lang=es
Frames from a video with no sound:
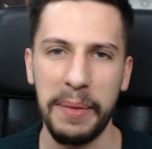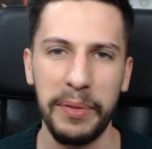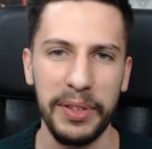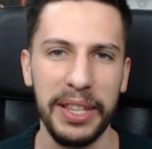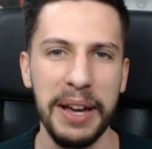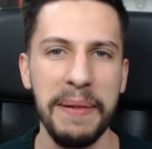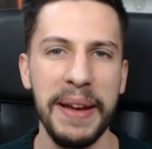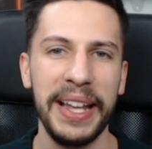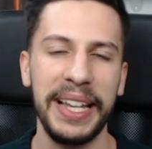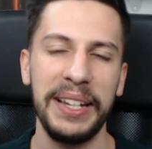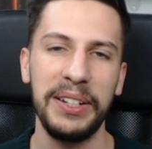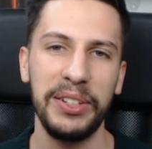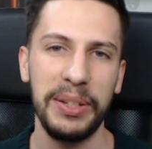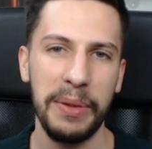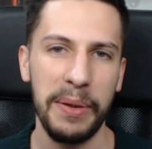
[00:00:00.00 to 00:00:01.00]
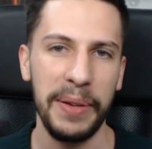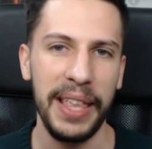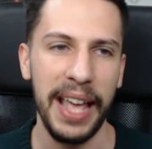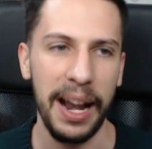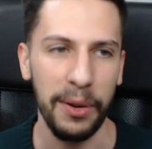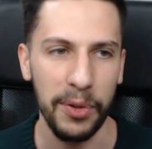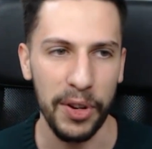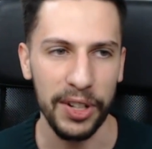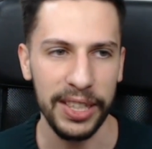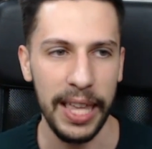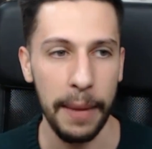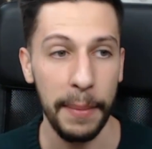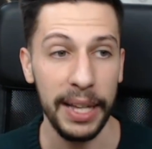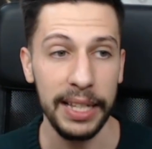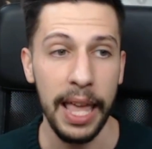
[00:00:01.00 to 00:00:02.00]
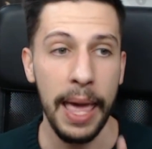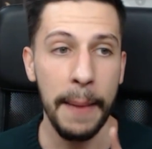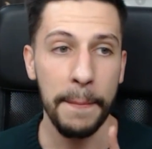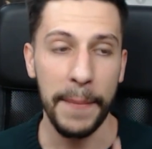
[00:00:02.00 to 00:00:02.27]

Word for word: apuntado para que no se me olviden algunos temas,